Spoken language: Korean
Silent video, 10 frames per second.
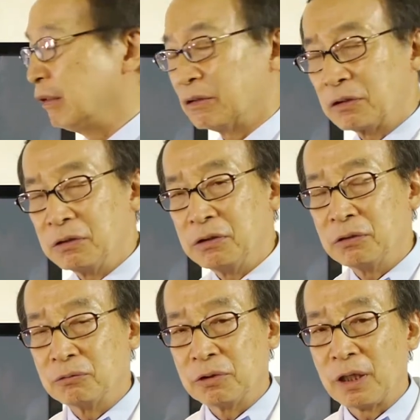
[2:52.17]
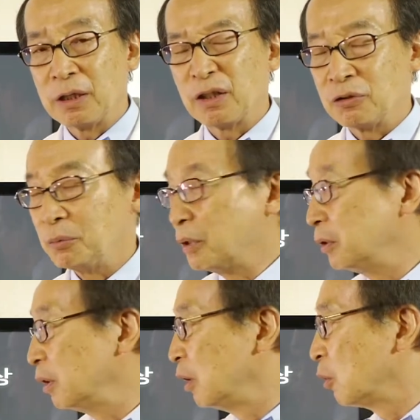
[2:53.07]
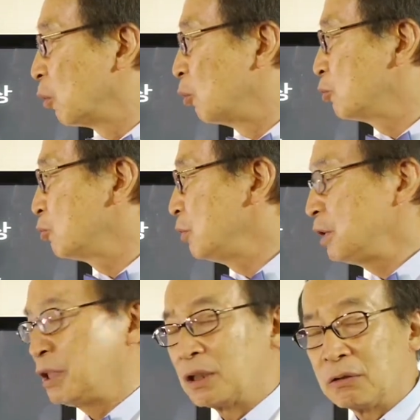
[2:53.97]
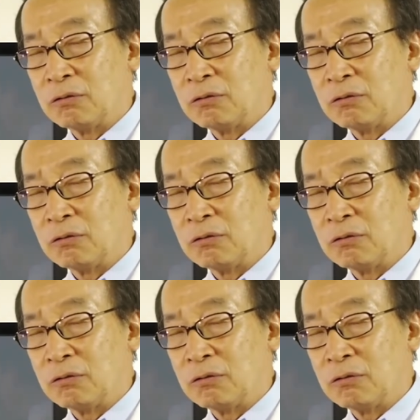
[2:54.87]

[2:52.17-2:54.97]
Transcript: 어떤 연구를 했나 그러면 골수이식